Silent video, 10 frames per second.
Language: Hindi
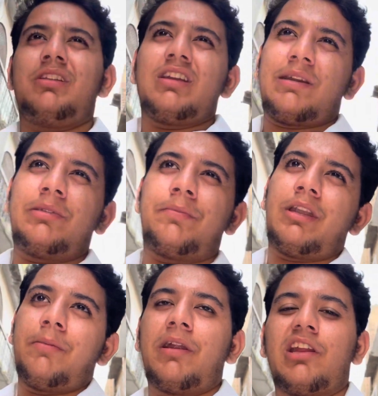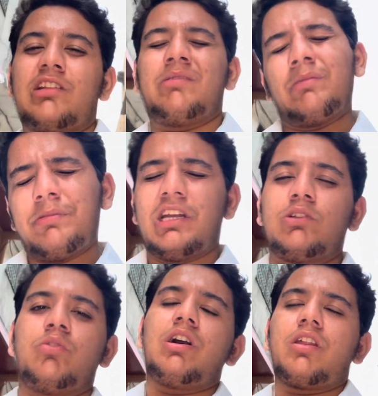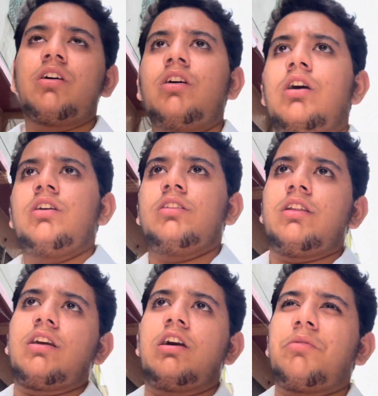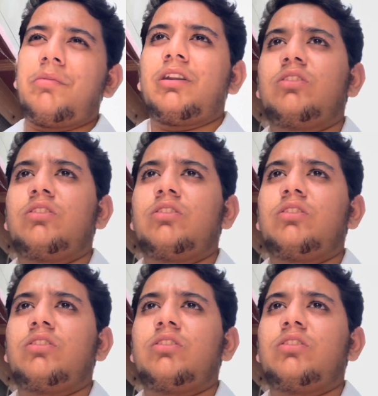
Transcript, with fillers: जाके अपना पढ़ने बैठ गए बस मैं भी जाता हूँ घर घर में बैठ